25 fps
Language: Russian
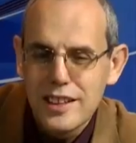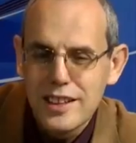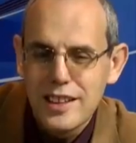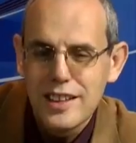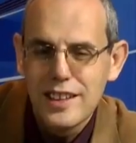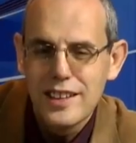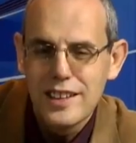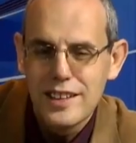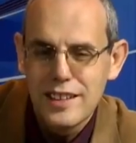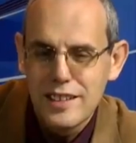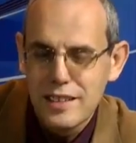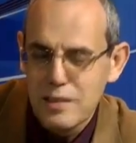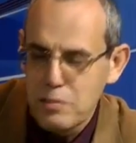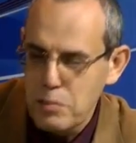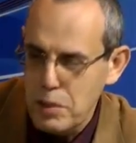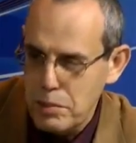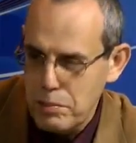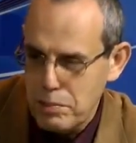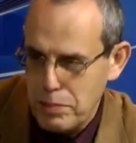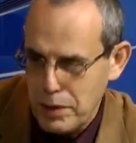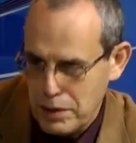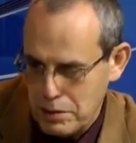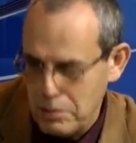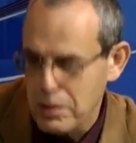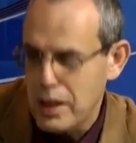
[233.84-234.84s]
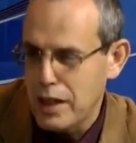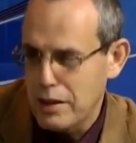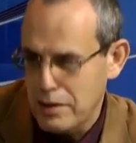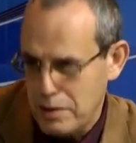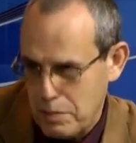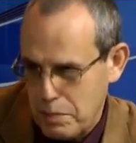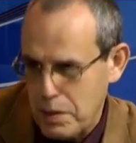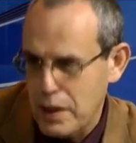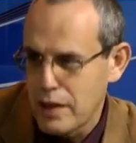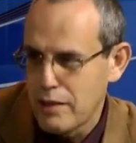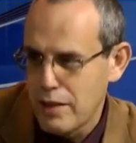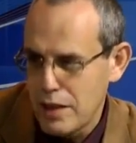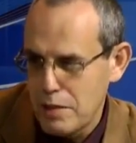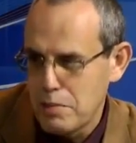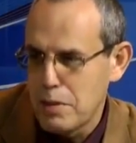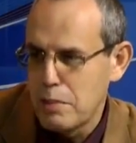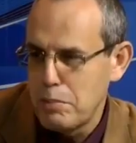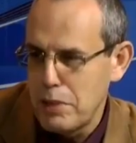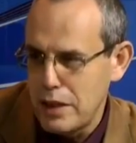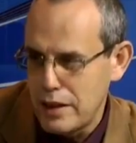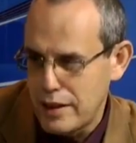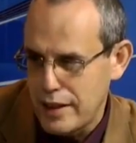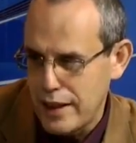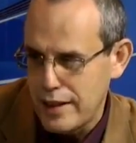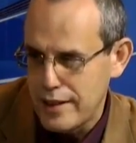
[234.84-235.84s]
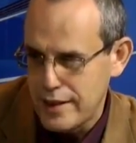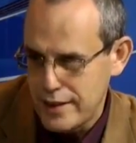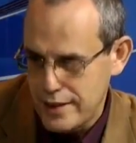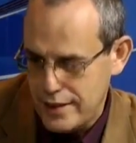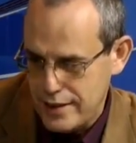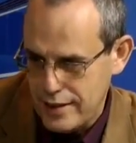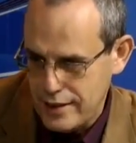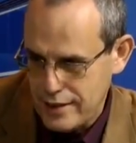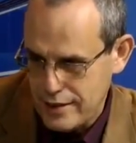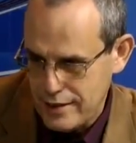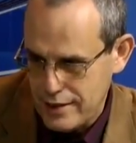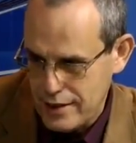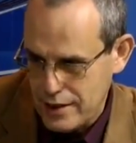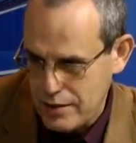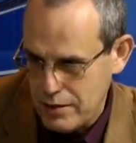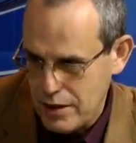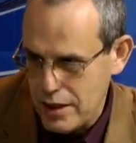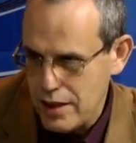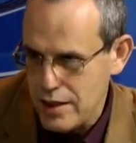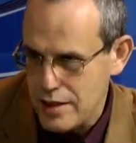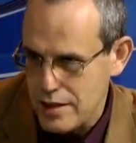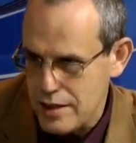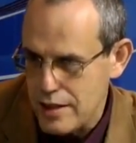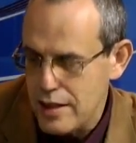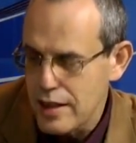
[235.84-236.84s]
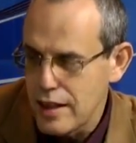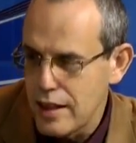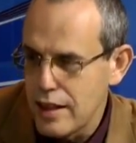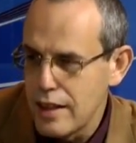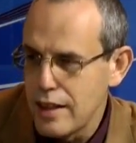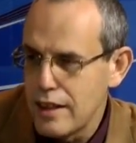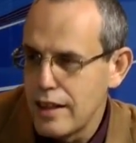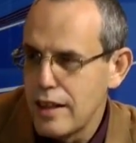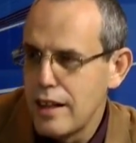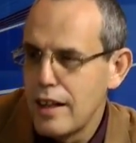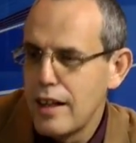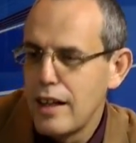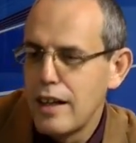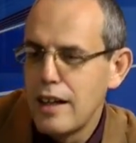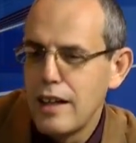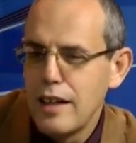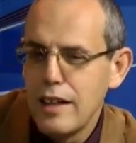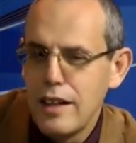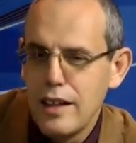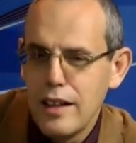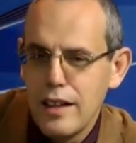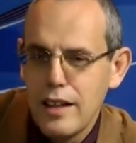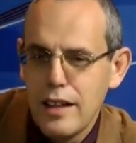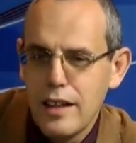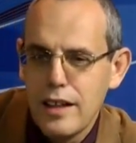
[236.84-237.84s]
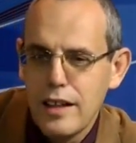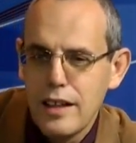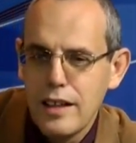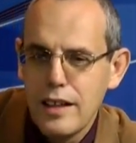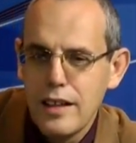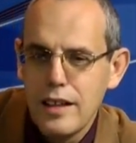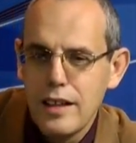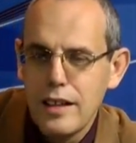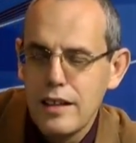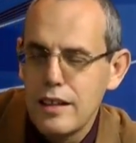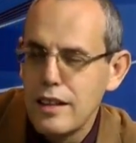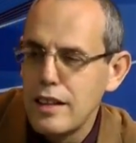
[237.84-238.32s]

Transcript: это мы потом как-то поговорим о ментальности. Говорились? Кстати, о э,